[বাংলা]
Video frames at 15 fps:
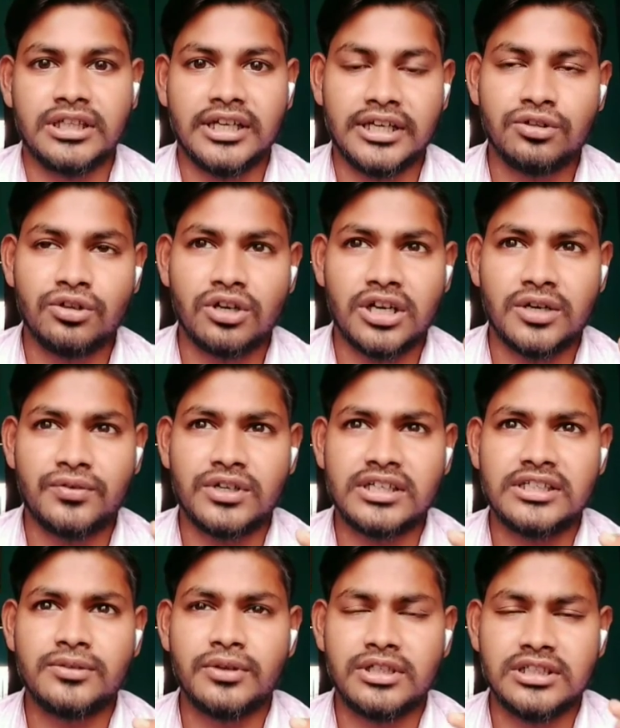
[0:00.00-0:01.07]
এগুলো খাওয়ার ফলে
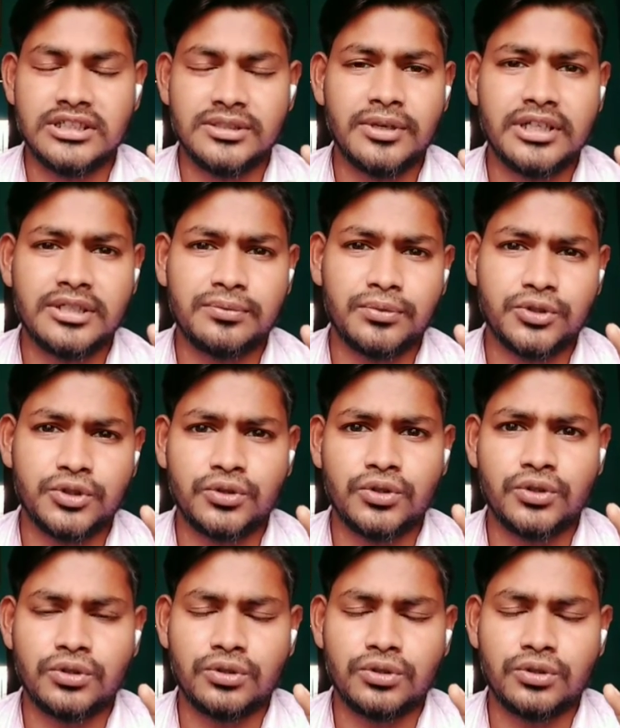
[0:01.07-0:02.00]
লিভার লিভারের প্রচণ্ড